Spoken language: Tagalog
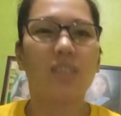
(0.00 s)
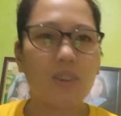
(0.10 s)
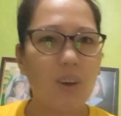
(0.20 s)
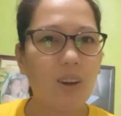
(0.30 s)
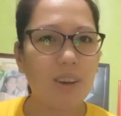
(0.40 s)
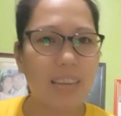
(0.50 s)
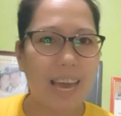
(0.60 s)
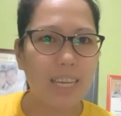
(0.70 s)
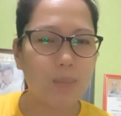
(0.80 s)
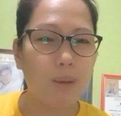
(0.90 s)
So,
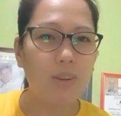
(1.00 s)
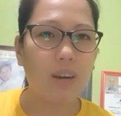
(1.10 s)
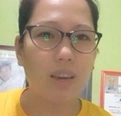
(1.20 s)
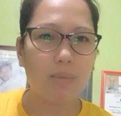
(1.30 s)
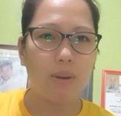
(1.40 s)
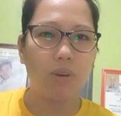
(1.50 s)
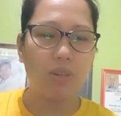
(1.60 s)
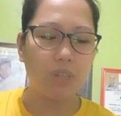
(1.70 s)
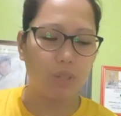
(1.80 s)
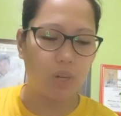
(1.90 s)
guys, bago kayo
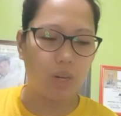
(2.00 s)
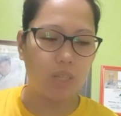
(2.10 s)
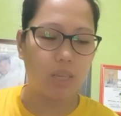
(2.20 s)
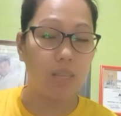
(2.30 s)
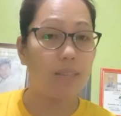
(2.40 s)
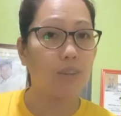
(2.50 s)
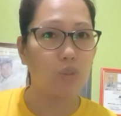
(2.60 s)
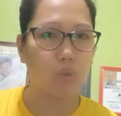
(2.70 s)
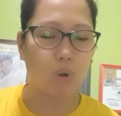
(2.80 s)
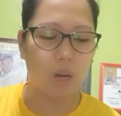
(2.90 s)
mag-order sa isang
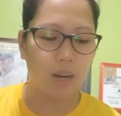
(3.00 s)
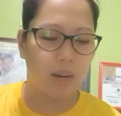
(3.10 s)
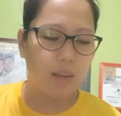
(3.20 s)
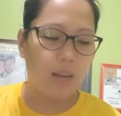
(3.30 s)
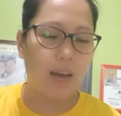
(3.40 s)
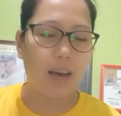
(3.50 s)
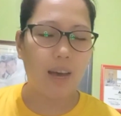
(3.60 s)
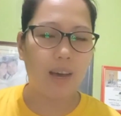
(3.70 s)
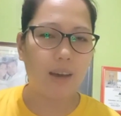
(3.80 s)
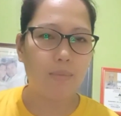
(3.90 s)
store,
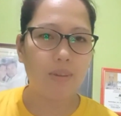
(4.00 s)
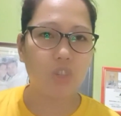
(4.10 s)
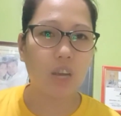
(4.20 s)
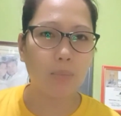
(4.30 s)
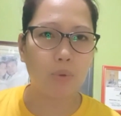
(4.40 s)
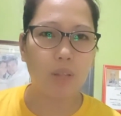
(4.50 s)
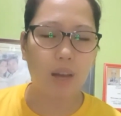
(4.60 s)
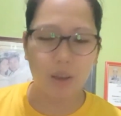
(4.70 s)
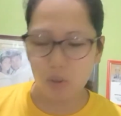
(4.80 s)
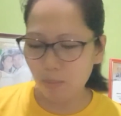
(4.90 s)
uh, mag-check muna
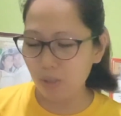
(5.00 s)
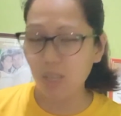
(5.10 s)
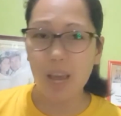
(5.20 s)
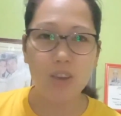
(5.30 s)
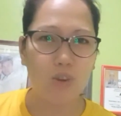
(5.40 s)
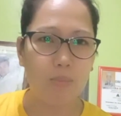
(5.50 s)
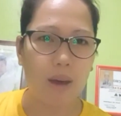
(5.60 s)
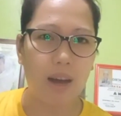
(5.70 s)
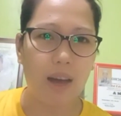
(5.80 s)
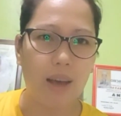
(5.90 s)
kayo. Basahin niyo yung
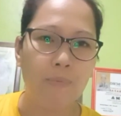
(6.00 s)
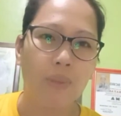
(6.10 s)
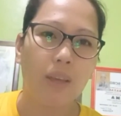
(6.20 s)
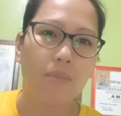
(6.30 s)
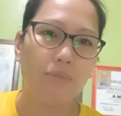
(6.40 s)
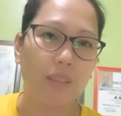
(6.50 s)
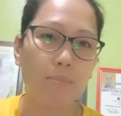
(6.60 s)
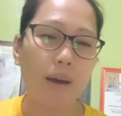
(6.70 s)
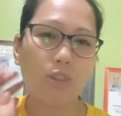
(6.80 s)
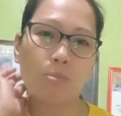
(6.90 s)
mga
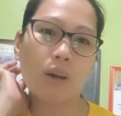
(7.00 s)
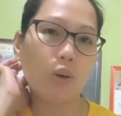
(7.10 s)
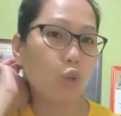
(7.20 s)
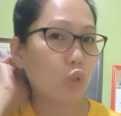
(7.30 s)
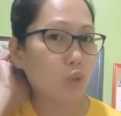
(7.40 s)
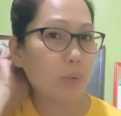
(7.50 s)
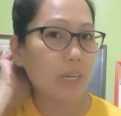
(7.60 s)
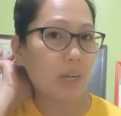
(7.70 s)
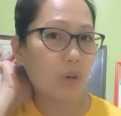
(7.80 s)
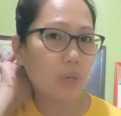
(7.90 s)
feedback ng mga customer
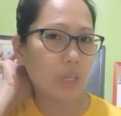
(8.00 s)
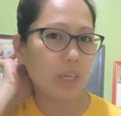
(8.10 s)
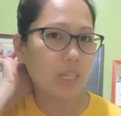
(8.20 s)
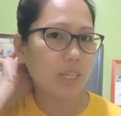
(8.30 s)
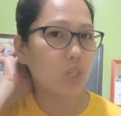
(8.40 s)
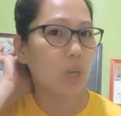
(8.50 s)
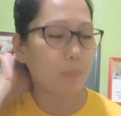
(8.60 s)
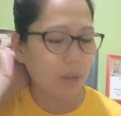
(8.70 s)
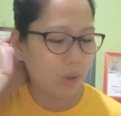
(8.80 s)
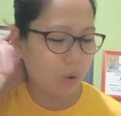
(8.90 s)
na nag-order na sa shop
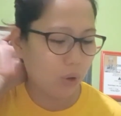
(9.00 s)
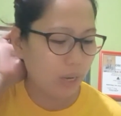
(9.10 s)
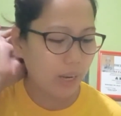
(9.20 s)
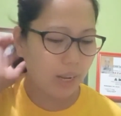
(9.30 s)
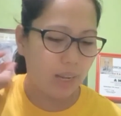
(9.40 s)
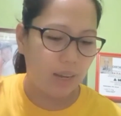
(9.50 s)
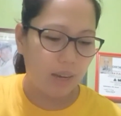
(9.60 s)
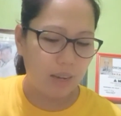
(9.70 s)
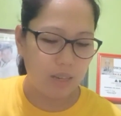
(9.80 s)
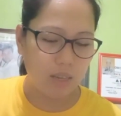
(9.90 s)
na yon
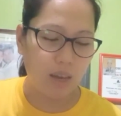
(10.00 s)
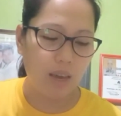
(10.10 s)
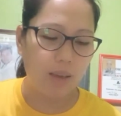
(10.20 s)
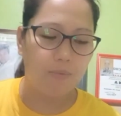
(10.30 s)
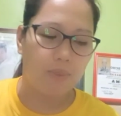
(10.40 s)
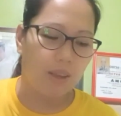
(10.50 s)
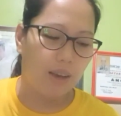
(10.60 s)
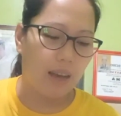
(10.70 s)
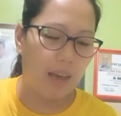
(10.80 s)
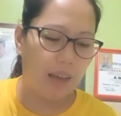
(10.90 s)
Kasi,
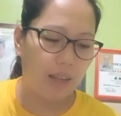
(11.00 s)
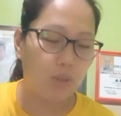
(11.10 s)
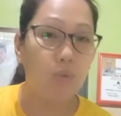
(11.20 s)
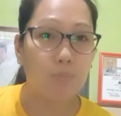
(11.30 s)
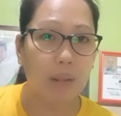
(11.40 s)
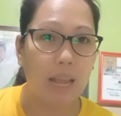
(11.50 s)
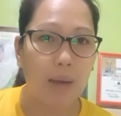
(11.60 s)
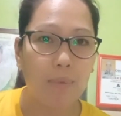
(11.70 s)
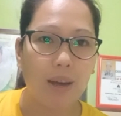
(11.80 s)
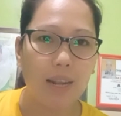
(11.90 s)
uh, dun pa
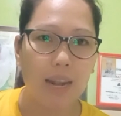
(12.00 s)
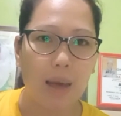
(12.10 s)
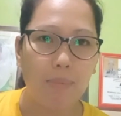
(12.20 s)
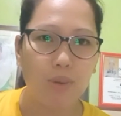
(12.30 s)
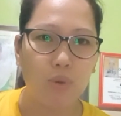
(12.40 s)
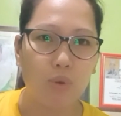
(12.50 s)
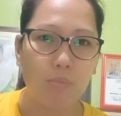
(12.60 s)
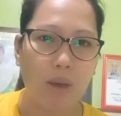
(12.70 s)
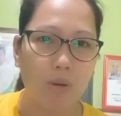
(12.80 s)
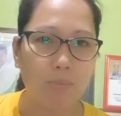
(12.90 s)
lang malalaman nyo kung
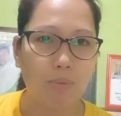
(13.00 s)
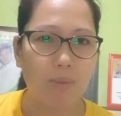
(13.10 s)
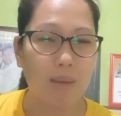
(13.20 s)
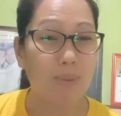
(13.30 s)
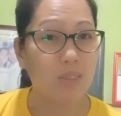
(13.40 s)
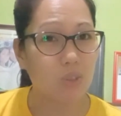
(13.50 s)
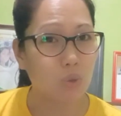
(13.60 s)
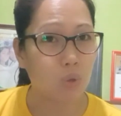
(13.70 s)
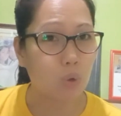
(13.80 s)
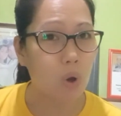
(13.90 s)
merong problema sa
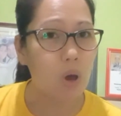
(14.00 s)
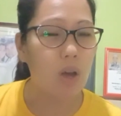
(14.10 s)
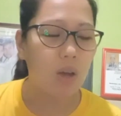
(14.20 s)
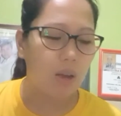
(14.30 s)
store o